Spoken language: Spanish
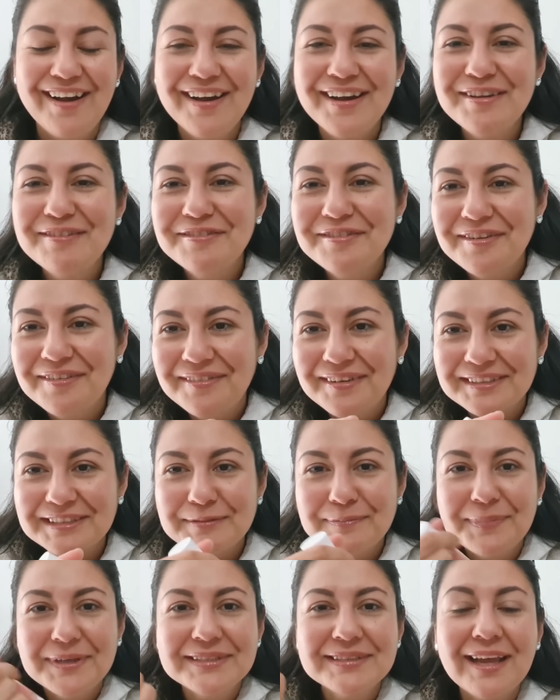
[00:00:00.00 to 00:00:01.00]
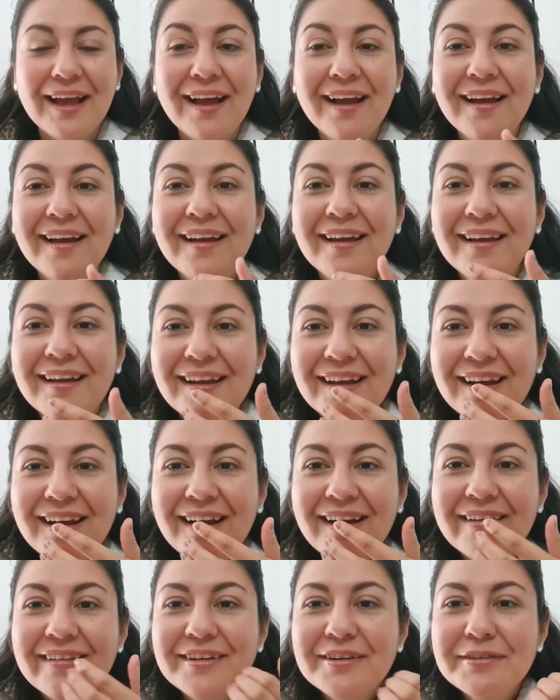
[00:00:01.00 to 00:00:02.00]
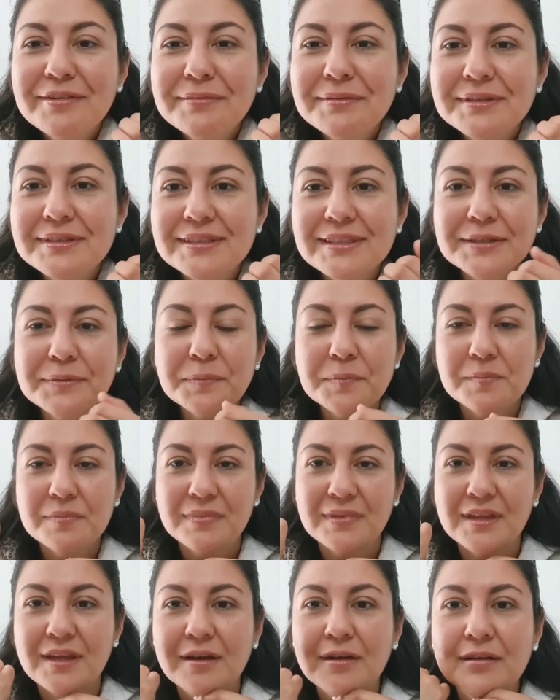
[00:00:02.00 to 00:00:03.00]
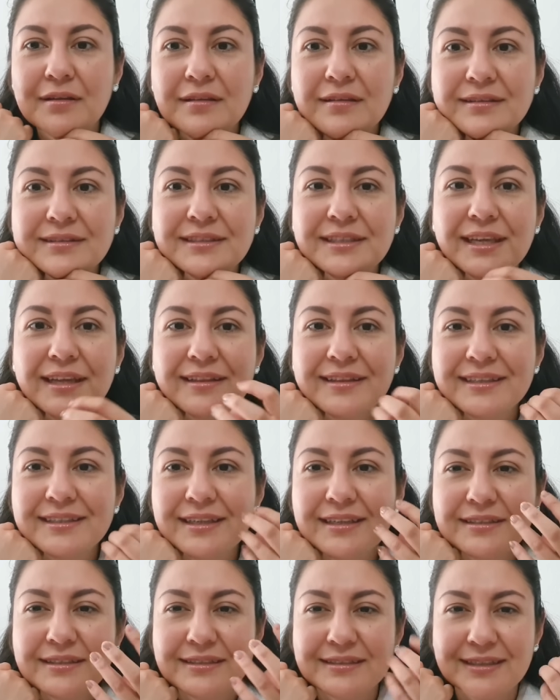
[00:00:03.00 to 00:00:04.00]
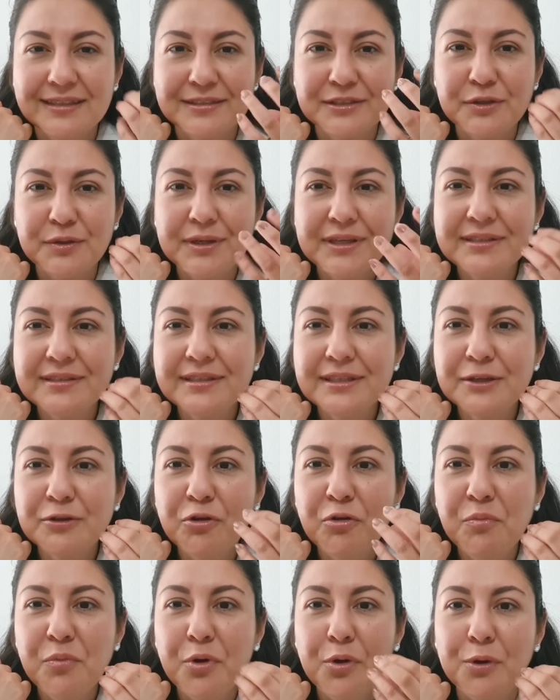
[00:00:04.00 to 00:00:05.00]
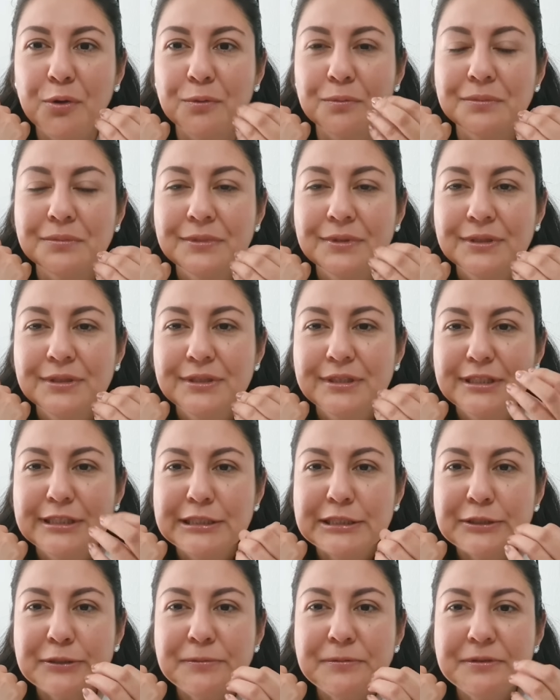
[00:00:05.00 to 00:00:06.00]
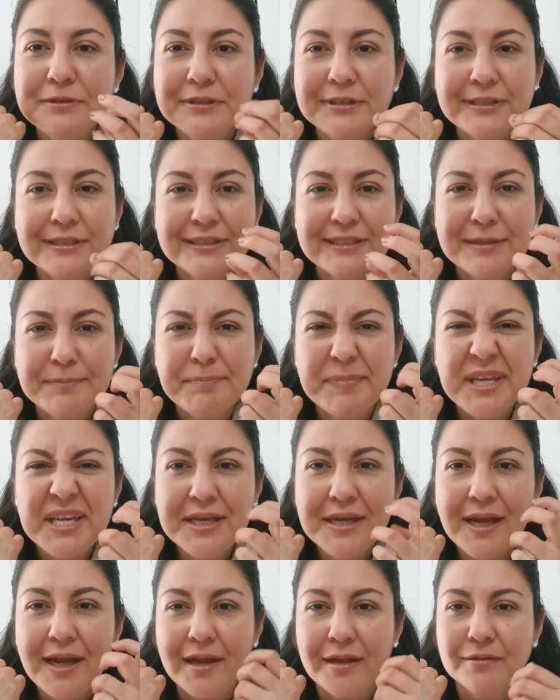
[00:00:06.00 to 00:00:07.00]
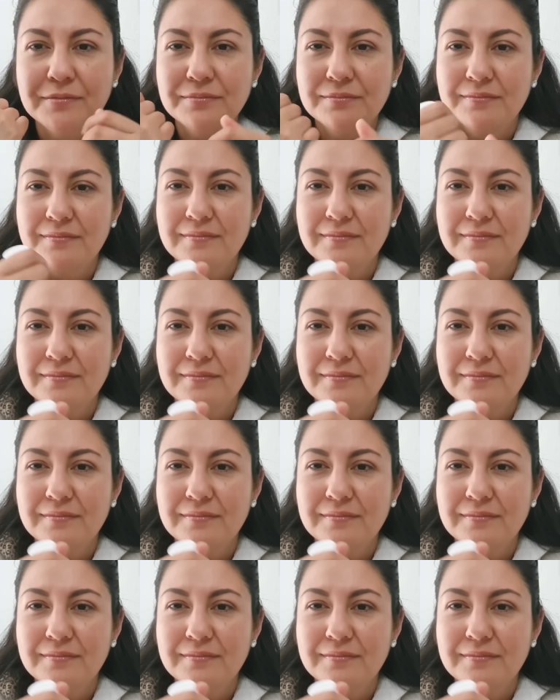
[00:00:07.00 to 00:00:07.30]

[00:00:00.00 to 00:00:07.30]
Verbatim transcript: Ay, mi mamá se pasa. A ver, no me manché. Sientes la sensación así como, como que te pica.